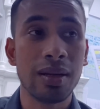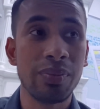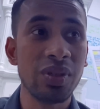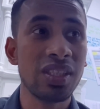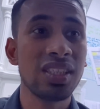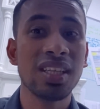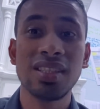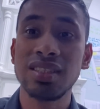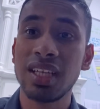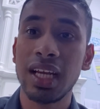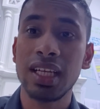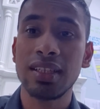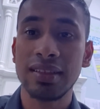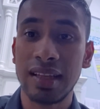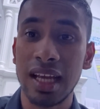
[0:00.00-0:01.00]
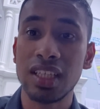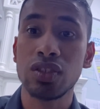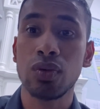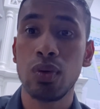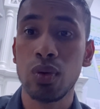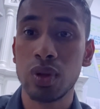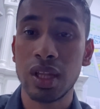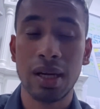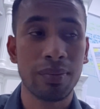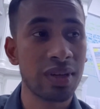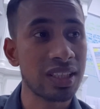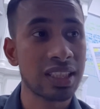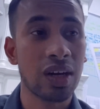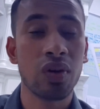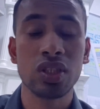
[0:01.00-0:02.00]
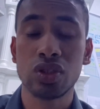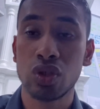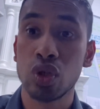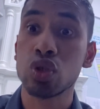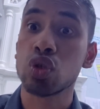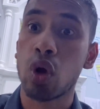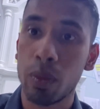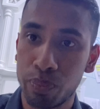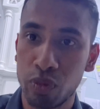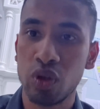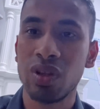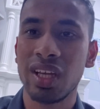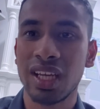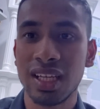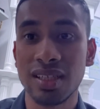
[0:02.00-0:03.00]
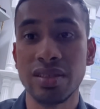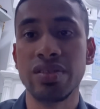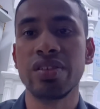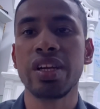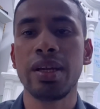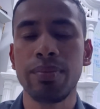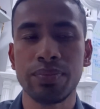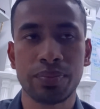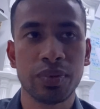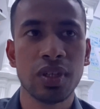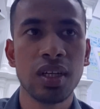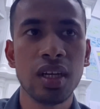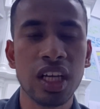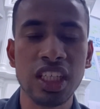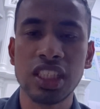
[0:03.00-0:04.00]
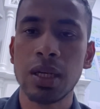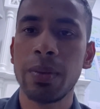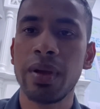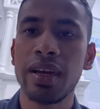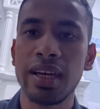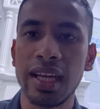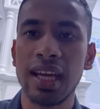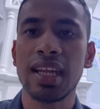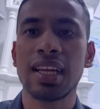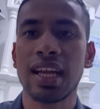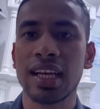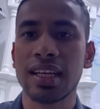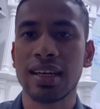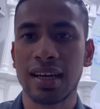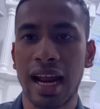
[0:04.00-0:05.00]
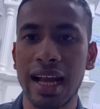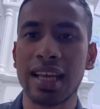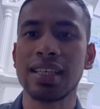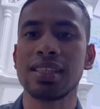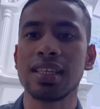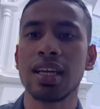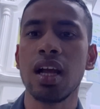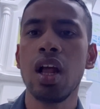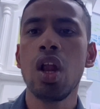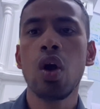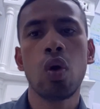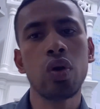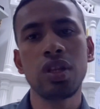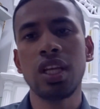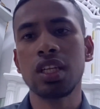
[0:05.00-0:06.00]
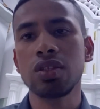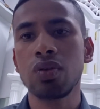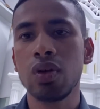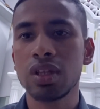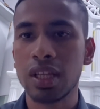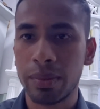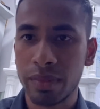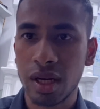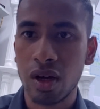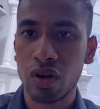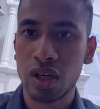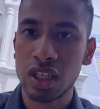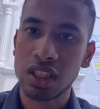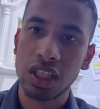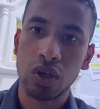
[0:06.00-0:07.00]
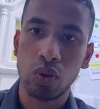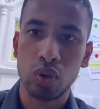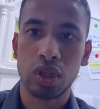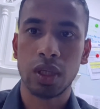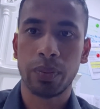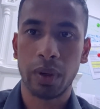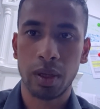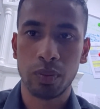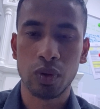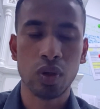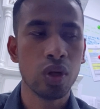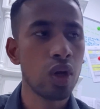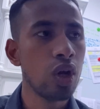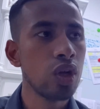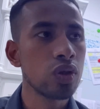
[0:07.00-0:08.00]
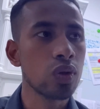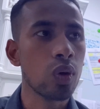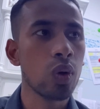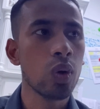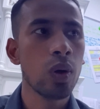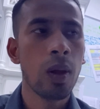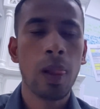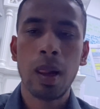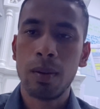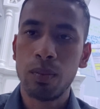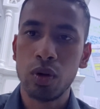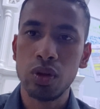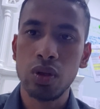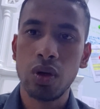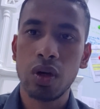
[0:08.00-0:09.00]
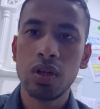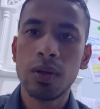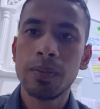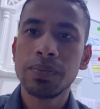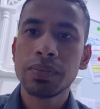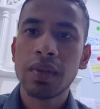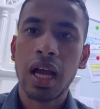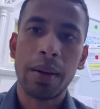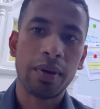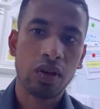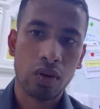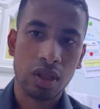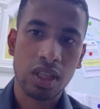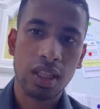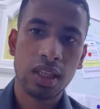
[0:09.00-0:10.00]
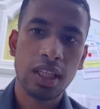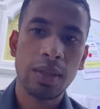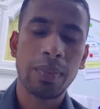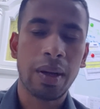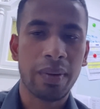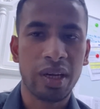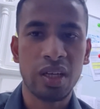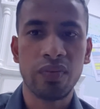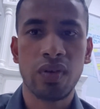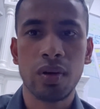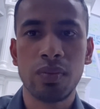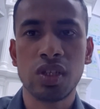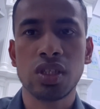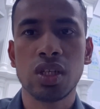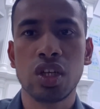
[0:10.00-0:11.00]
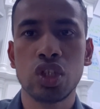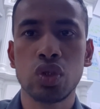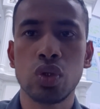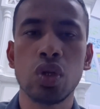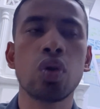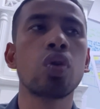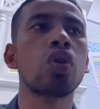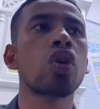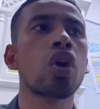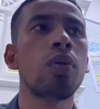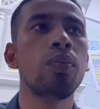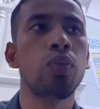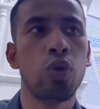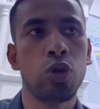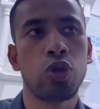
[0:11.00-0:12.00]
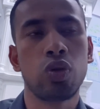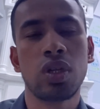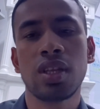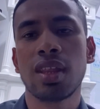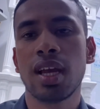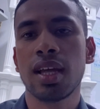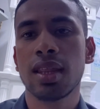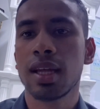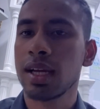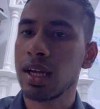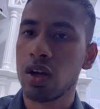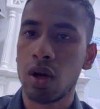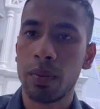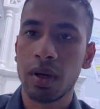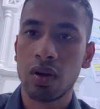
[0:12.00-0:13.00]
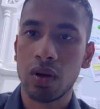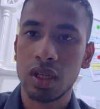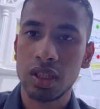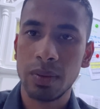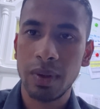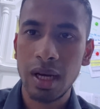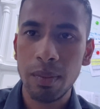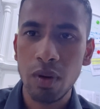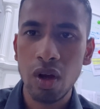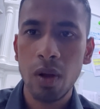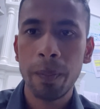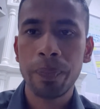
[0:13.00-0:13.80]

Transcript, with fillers: বিশ্বের যেই দেশগুলোতে আমরা যাওয়ার জন্য স্বপ্ন দেখি ড্রিম হিসেবে নিয়ে রাখিছি ওই দেশগুলোতে আমরা অনায়াসে ঘুরতে পারবো তো বন্ধুগণ আমার কথাতে বা আমার ইনফরমেশনে যদি কোনো রকম ভুল ত্রুটি থেকে থাকে ক্ষমা করে দেবেন এবং